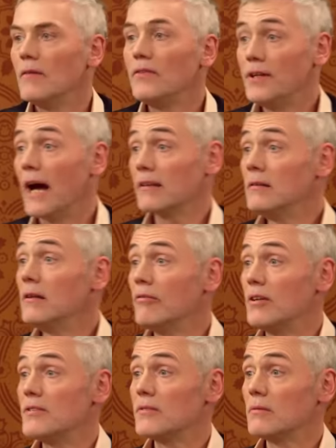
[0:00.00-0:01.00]
Die, die hatten
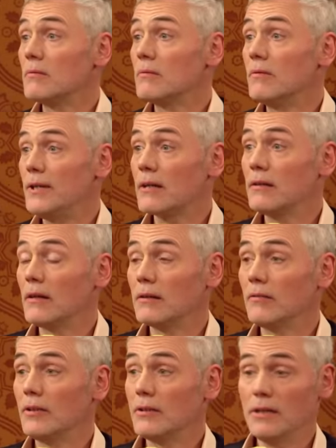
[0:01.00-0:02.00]
Gewicht. Die hatten
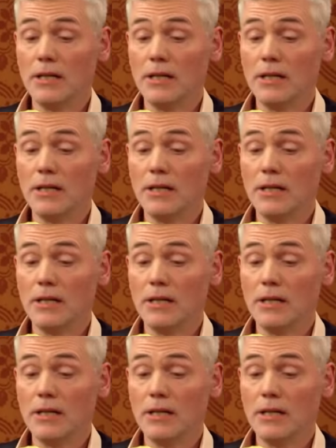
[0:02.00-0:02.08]
ein Gewicht.